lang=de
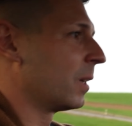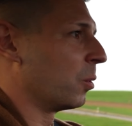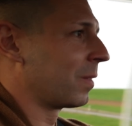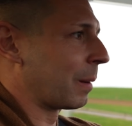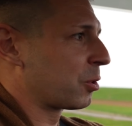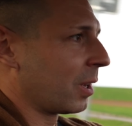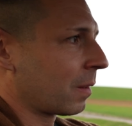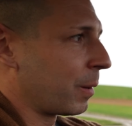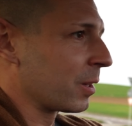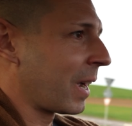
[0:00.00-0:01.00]
Und selbst der
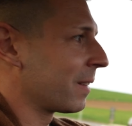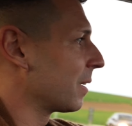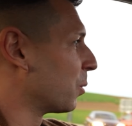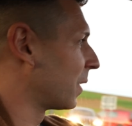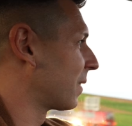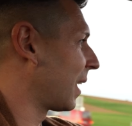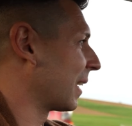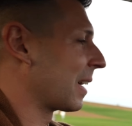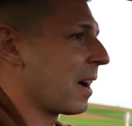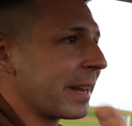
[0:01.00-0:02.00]
R32 muss ich
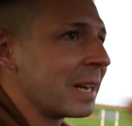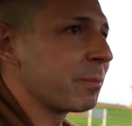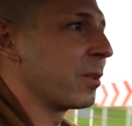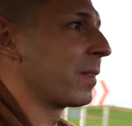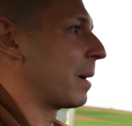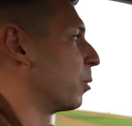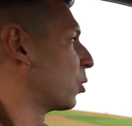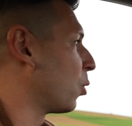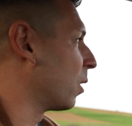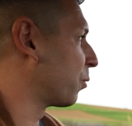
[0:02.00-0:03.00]
sagen, klar, der lebt von seinen
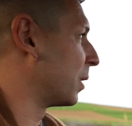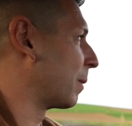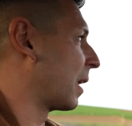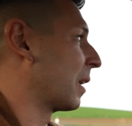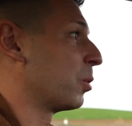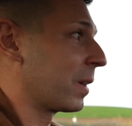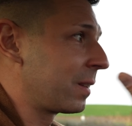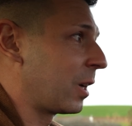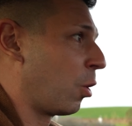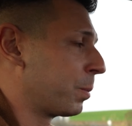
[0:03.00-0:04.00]
Motoren, von dem Klang und der
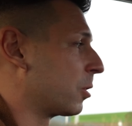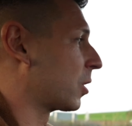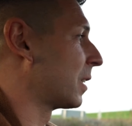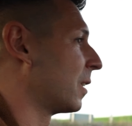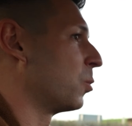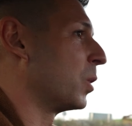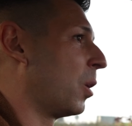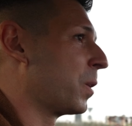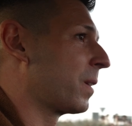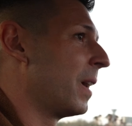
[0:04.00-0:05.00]
sieht ja optisch richtig gut
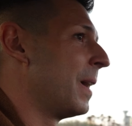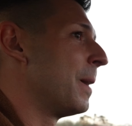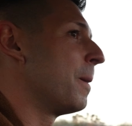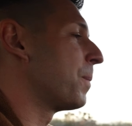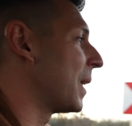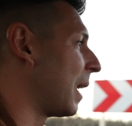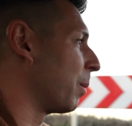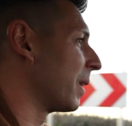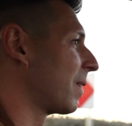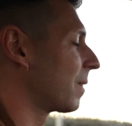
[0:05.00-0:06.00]
aus.
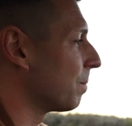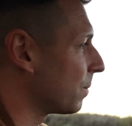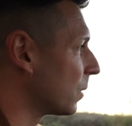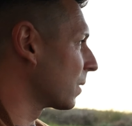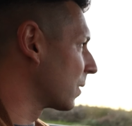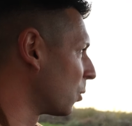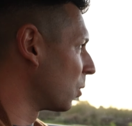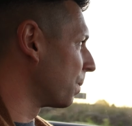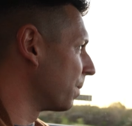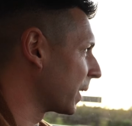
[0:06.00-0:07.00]
Aber jetzt
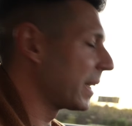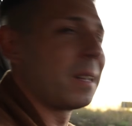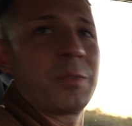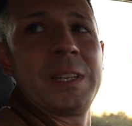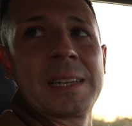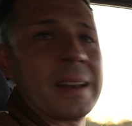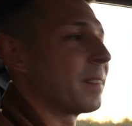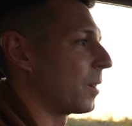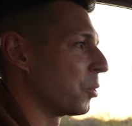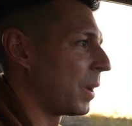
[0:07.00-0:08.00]
so richtig viel kann
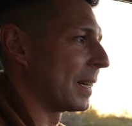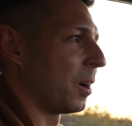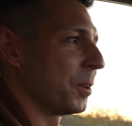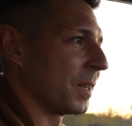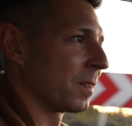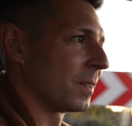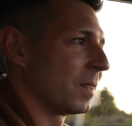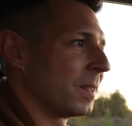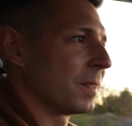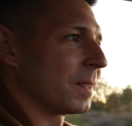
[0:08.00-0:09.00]
das Auto halt auch nicht.
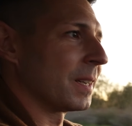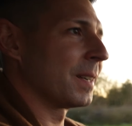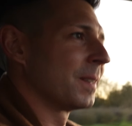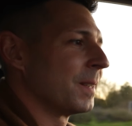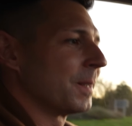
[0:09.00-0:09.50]
Ja?